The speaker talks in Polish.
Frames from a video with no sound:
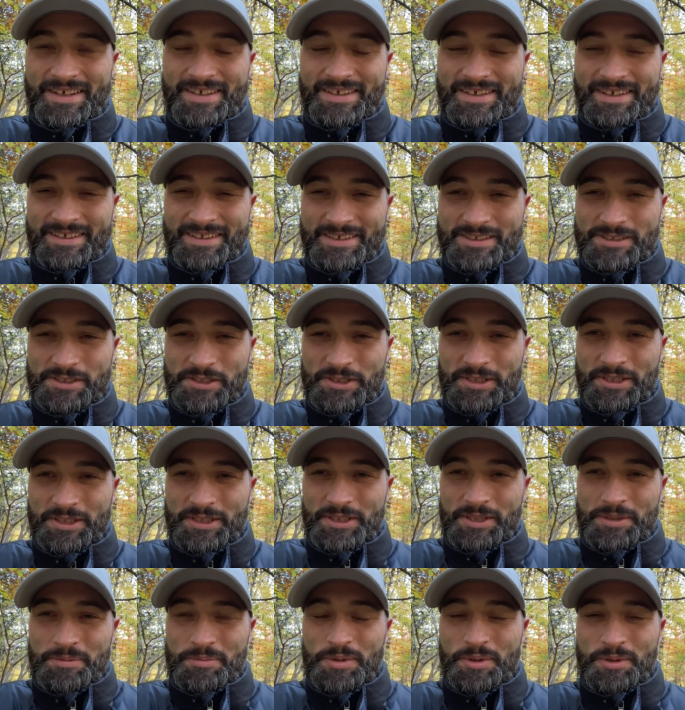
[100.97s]
Niech nas
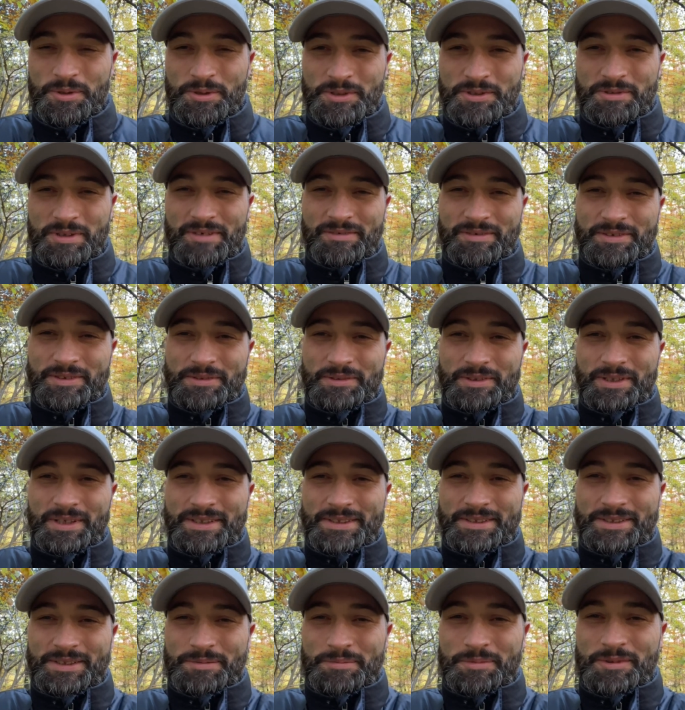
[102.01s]
szerzej błogosławi.
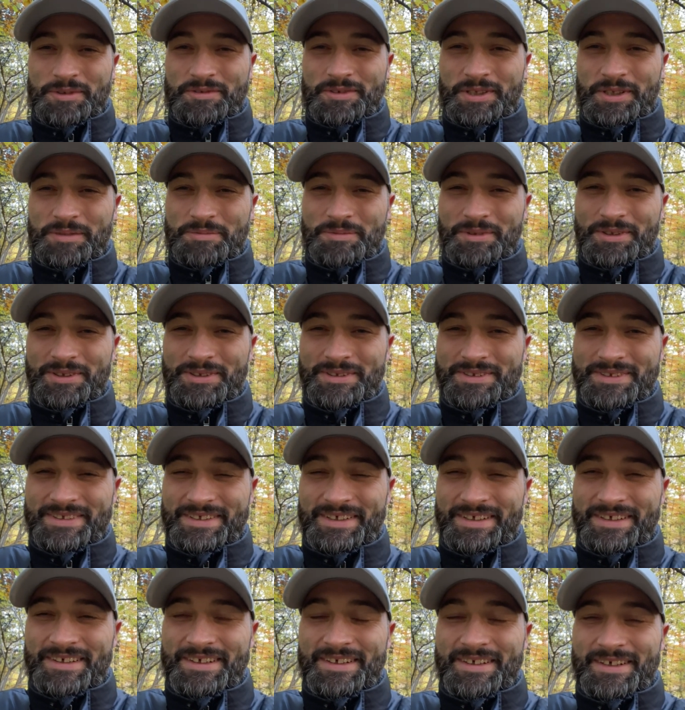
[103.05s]
Słuchajcie, Bóg
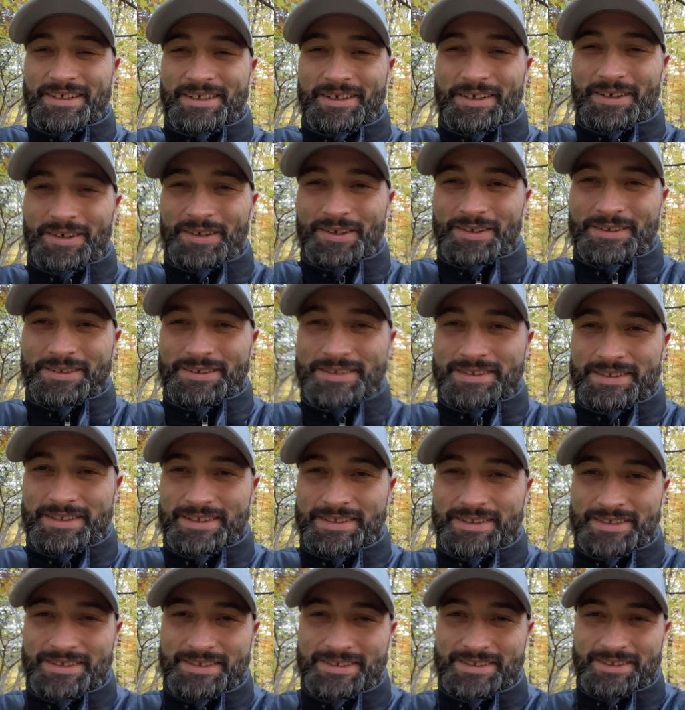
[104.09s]
Wszechmogący,
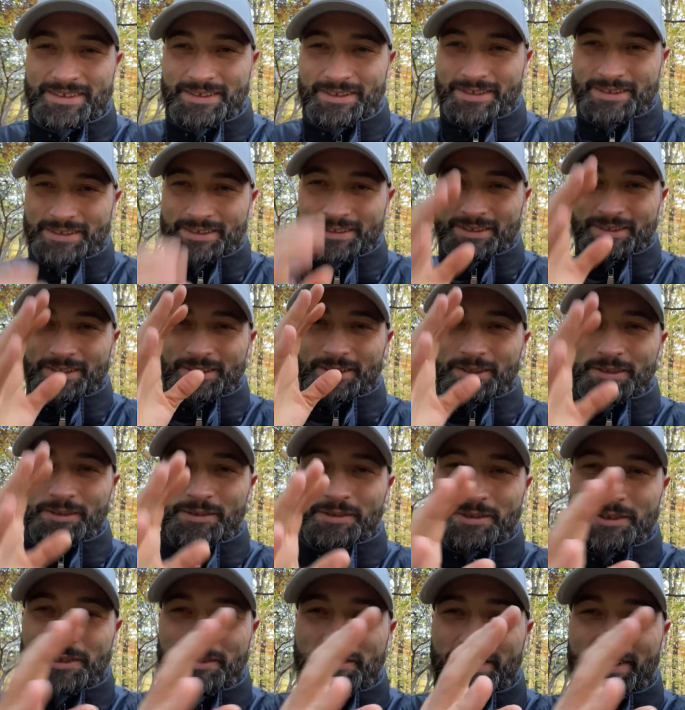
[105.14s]
Ojciec i Syn i
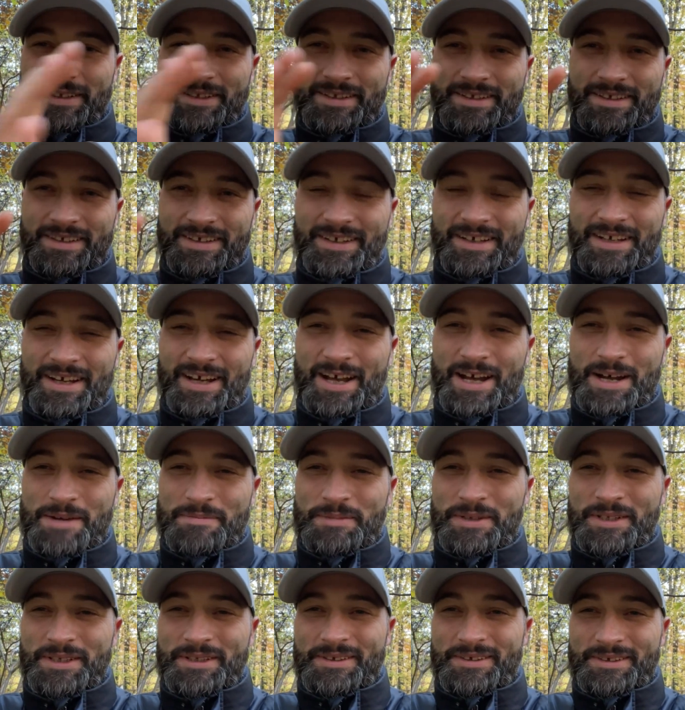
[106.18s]
Duch Święty.
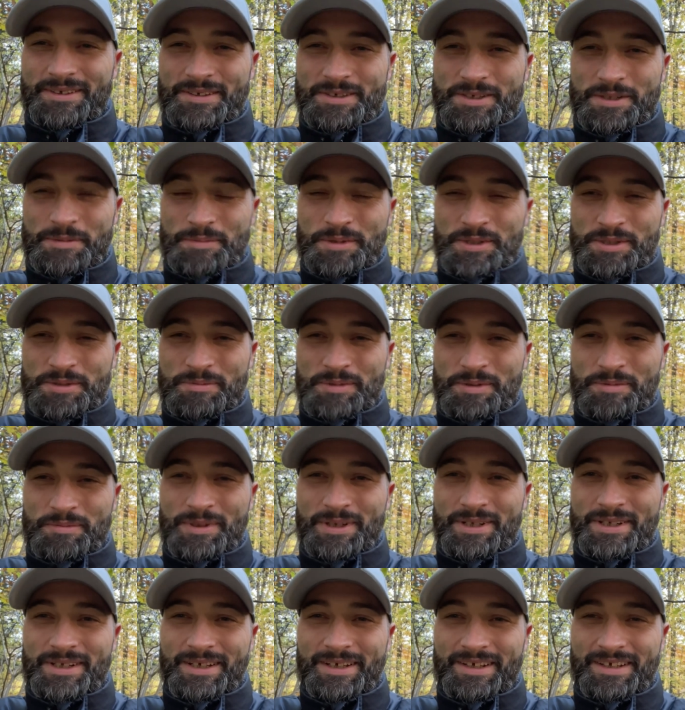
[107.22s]
Amen. Żebyśmy
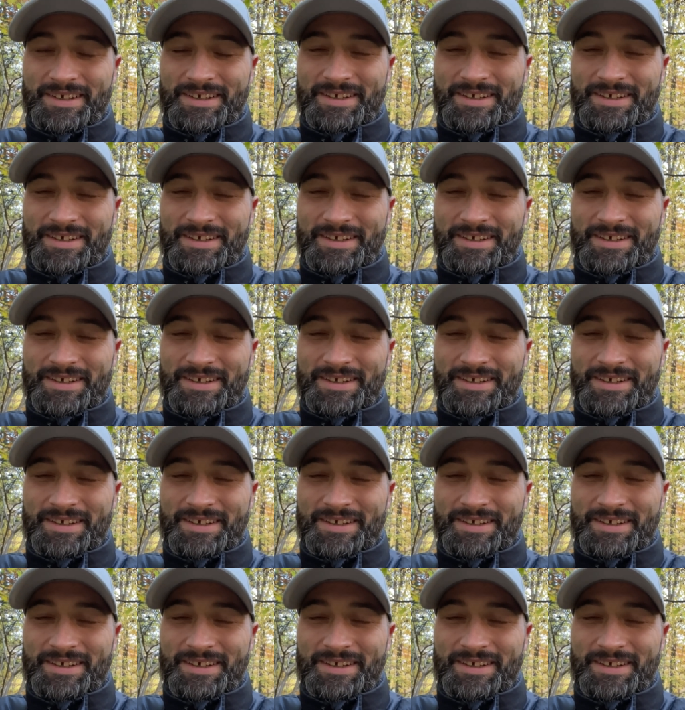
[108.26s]
byli,